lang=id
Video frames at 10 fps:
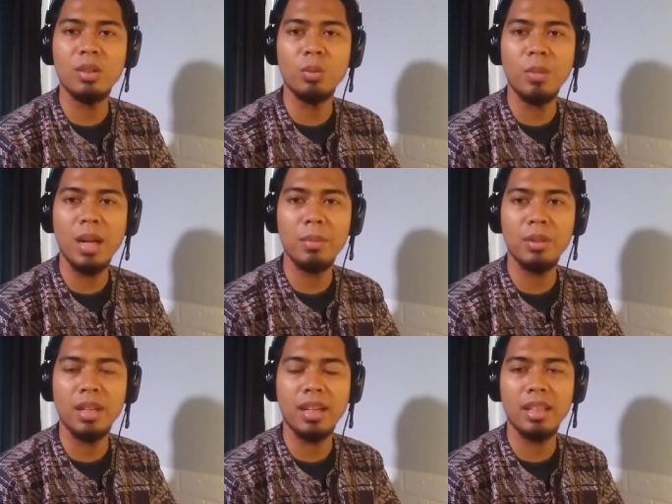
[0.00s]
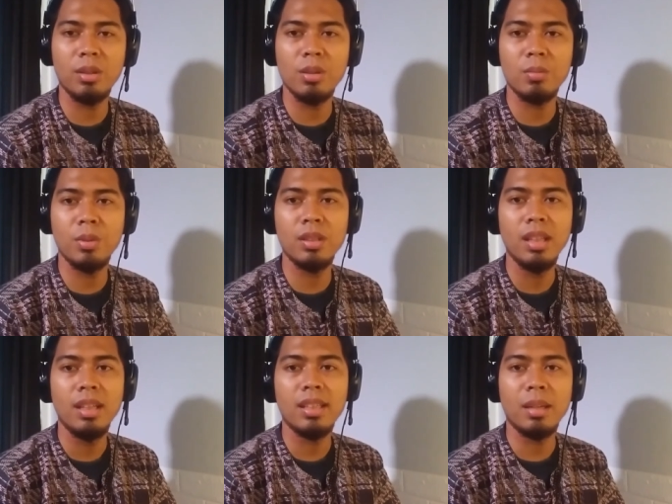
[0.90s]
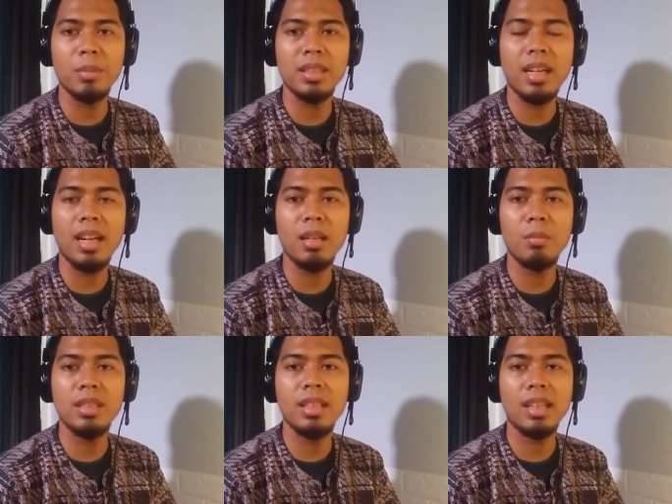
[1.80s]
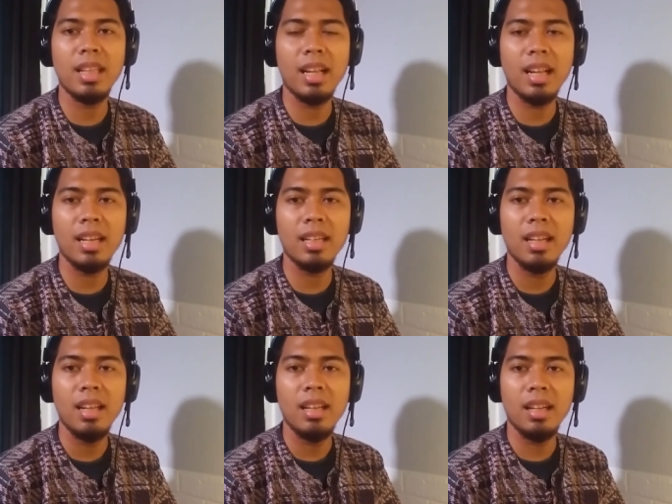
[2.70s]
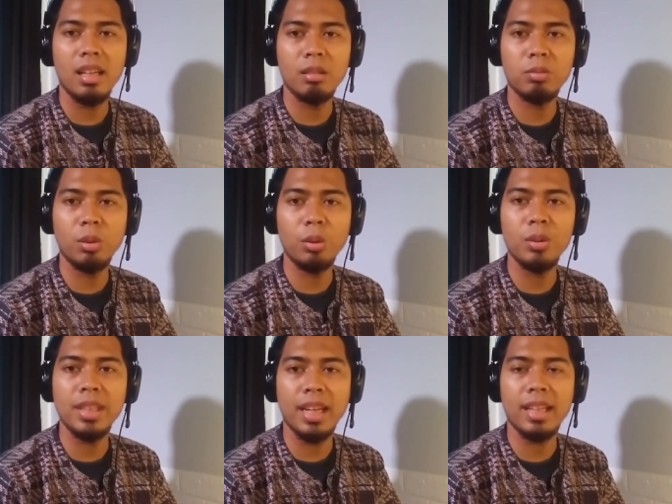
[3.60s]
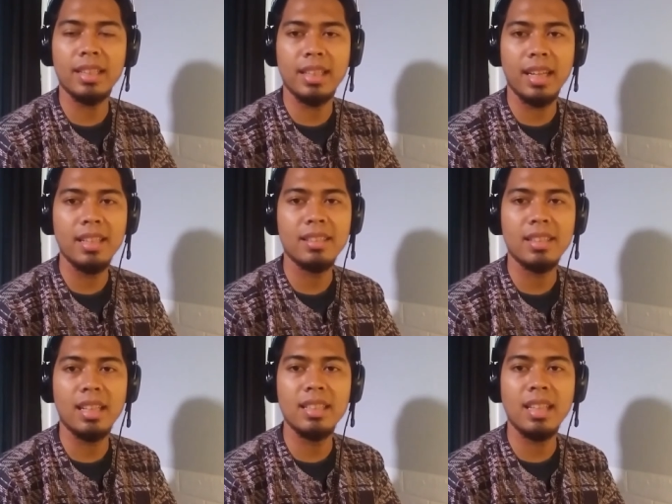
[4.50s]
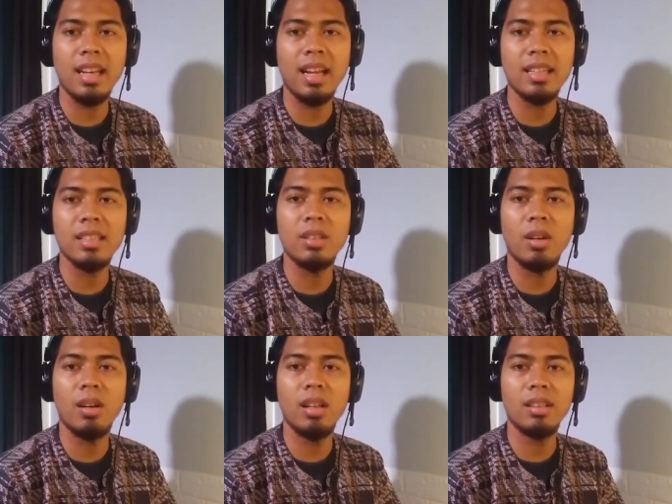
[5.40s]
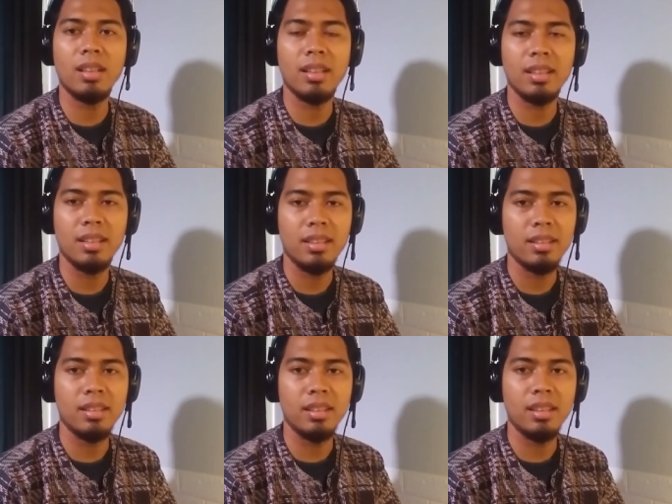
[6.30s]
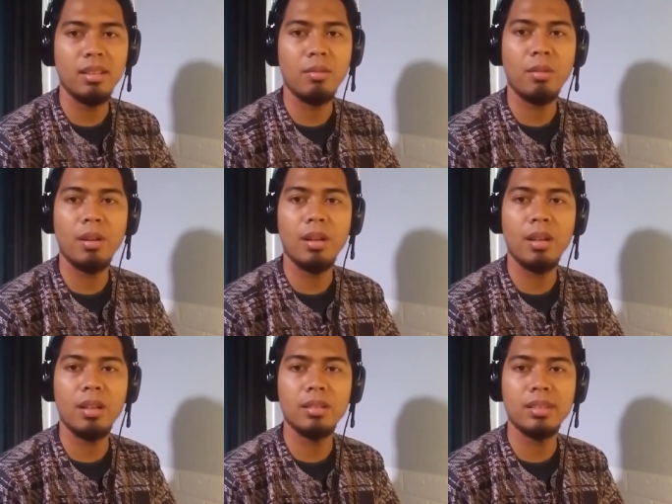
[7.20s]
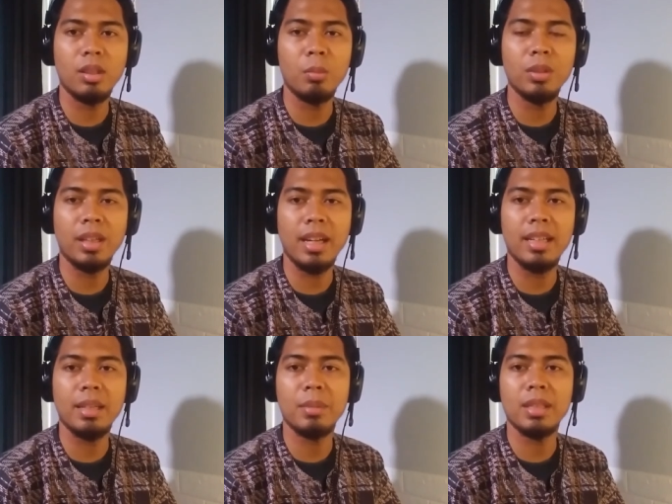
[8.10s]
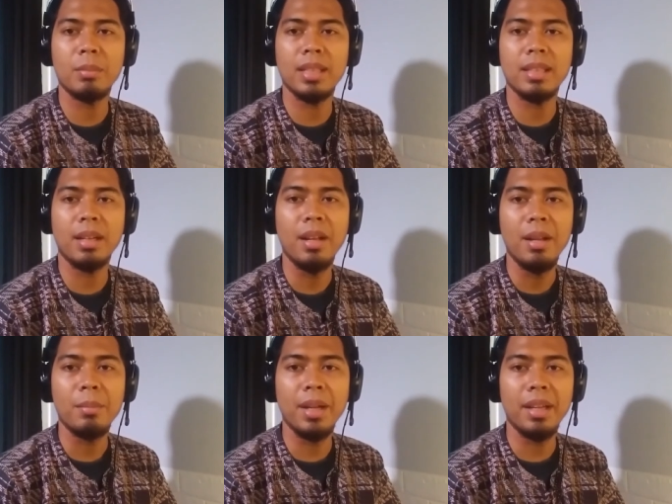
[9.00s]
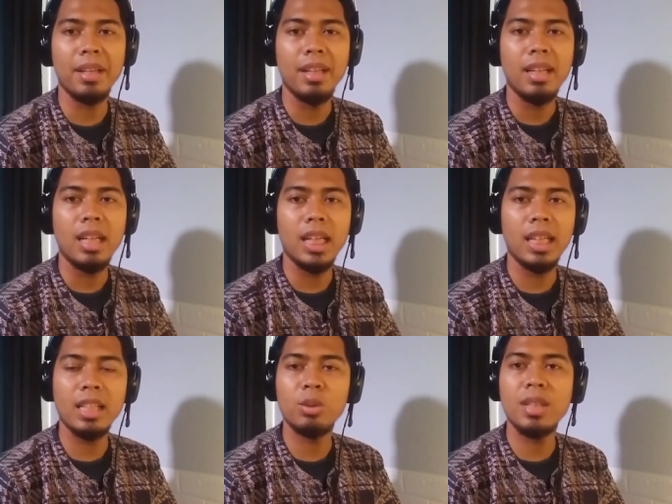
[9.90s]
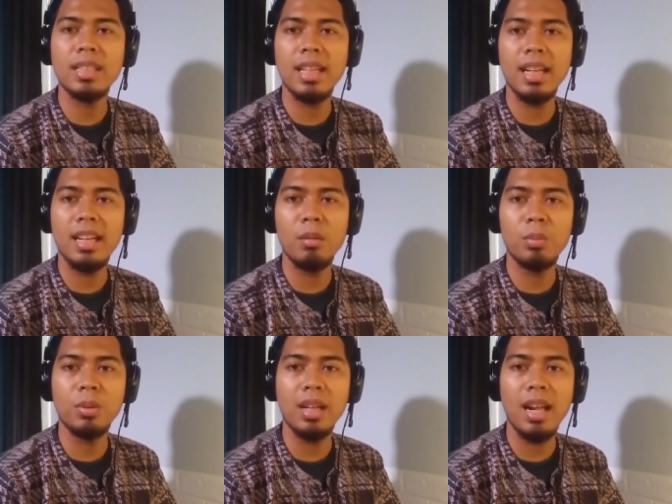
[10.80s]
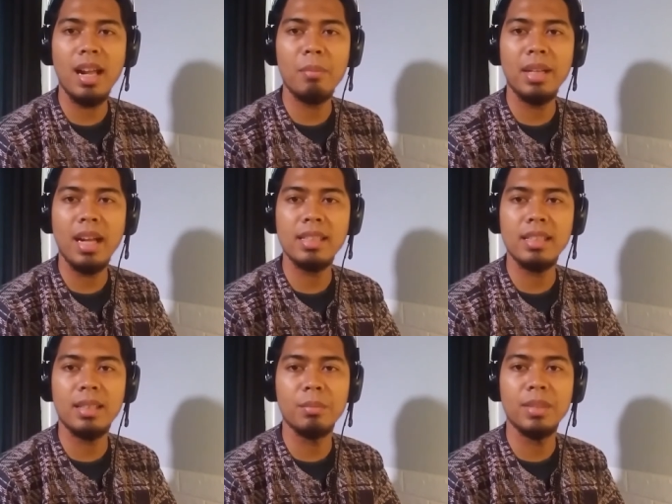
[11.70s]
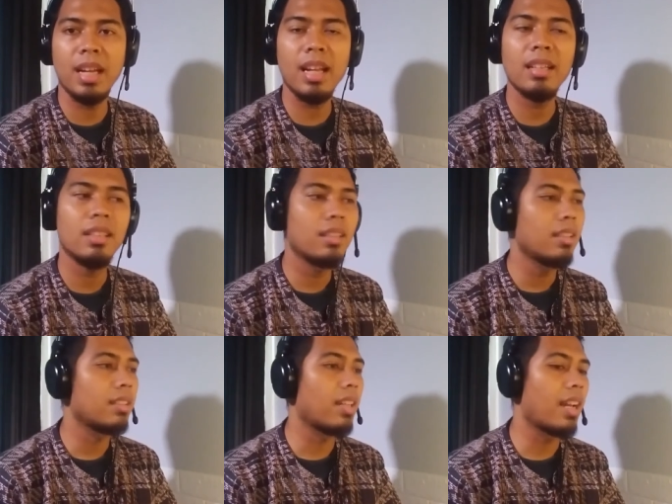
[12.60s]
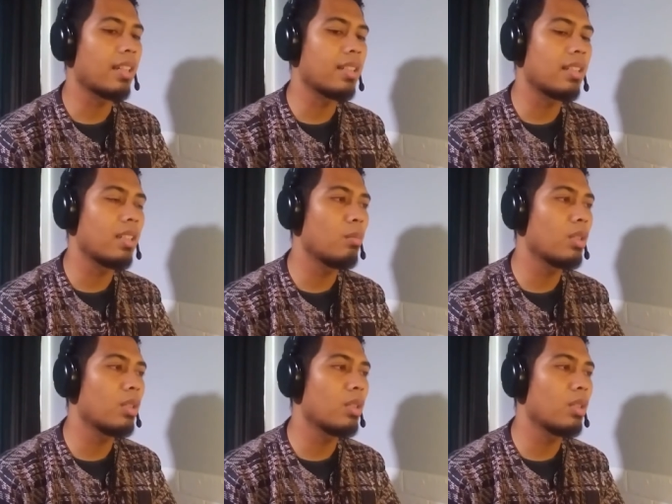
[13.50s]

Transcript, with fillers: di rumah menggunakan tools mode dan Mister akan menyertakan uh, fotonya ya. Nanti silakan di-download di uh, di komputer kalian masing-masing. Baik, uh, langsung saja kalian buka aplikasi gym Nah, di sini